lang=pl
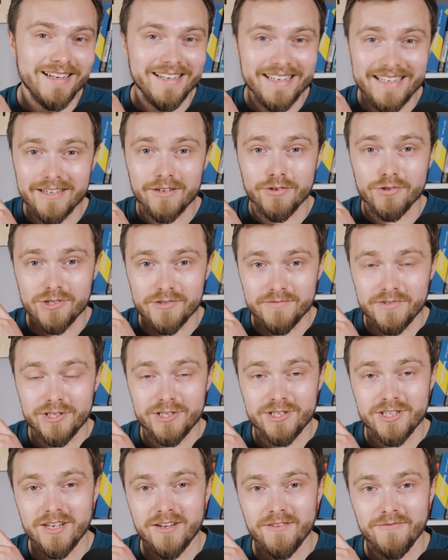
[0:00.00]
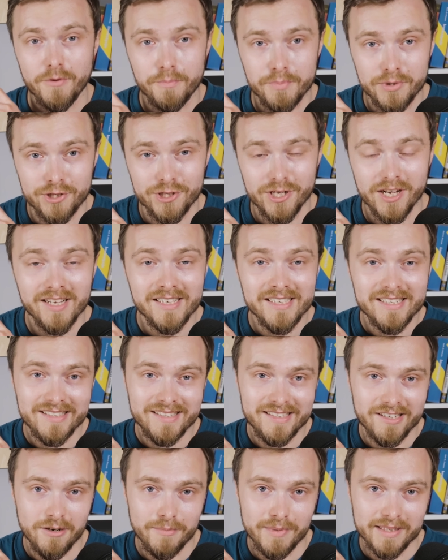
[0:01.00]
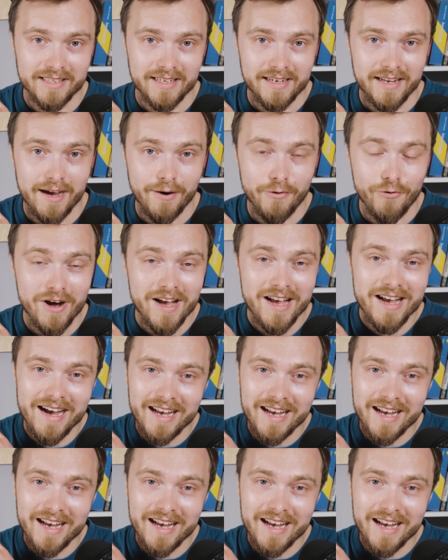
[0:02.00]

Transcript: link oczywiście w opisie tego materiału.